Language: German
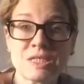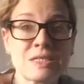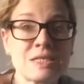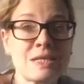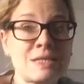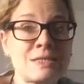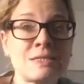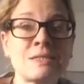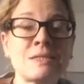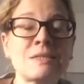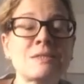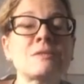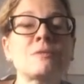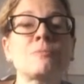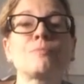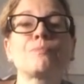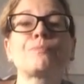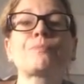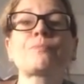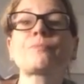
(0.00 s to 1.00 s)
gesättigt
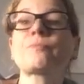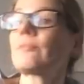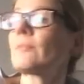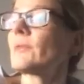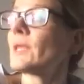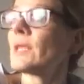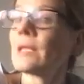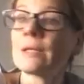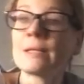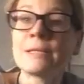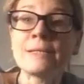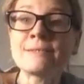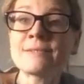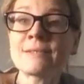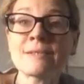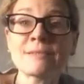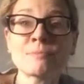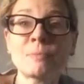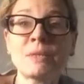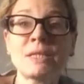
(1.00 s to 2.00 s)

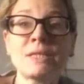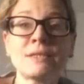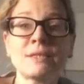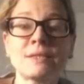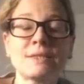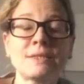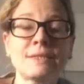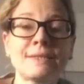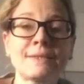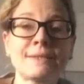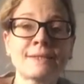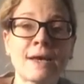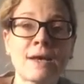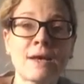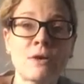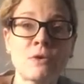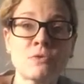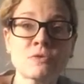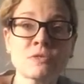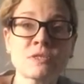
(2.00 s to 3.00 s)
ließ das Mädchen nicht
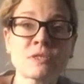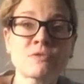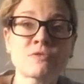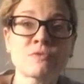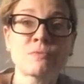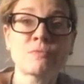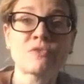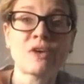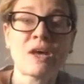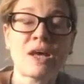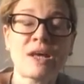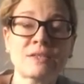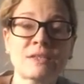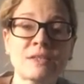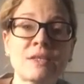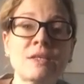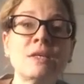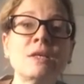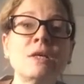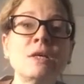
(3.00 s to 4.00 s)
nach Hause zum
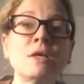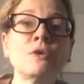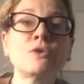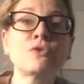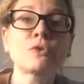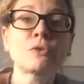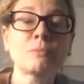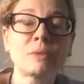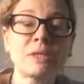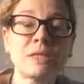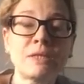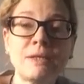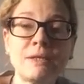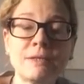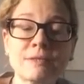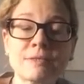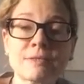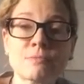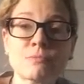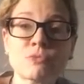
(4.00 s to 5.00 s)
Vater, sondern
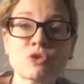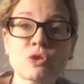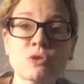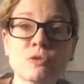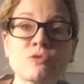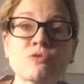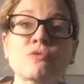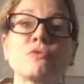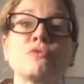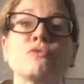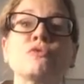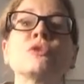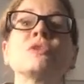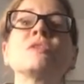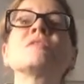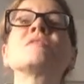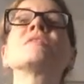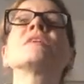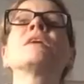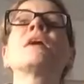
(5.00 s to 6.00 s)
behielt es im Schloss und
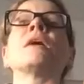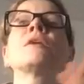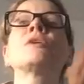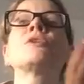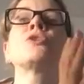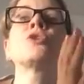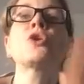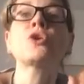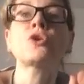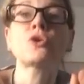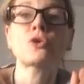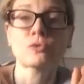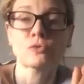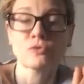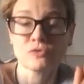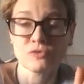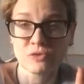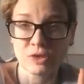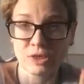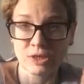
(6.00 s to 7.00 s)
führte es in eine noch
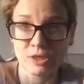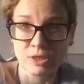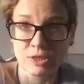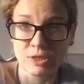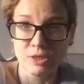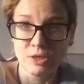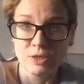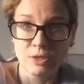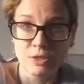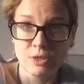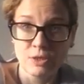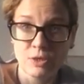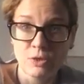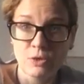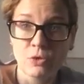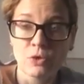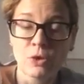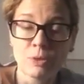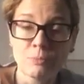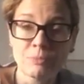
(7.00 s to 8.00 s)
größere
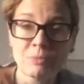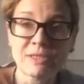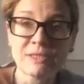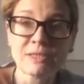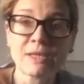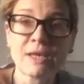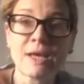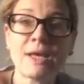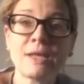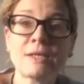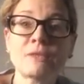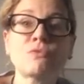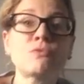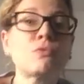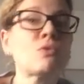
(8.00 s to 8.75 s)
Räumlichkeit,